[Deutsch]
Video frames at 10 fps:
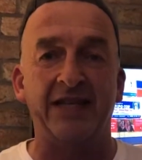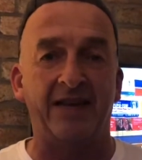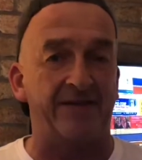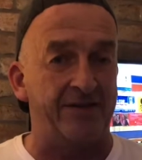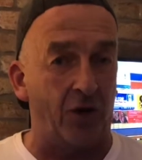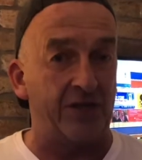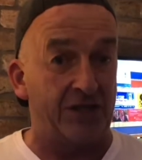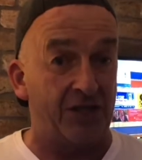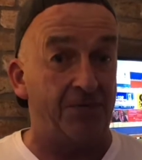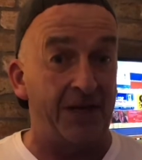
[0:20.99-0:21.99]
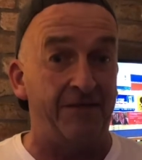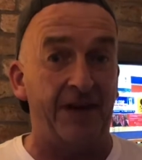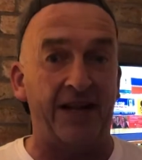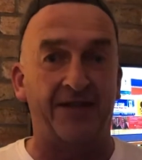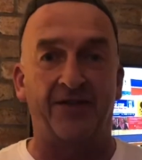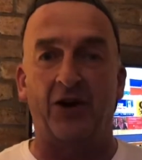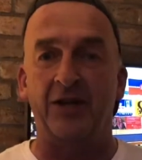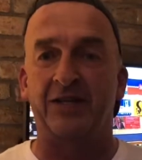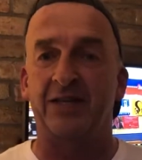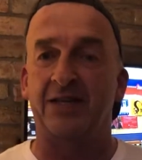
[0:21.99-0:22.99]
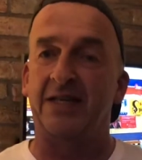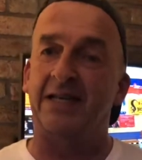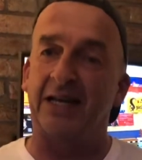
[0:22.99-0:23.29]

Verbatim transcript: dass dort gespielt werden sollte.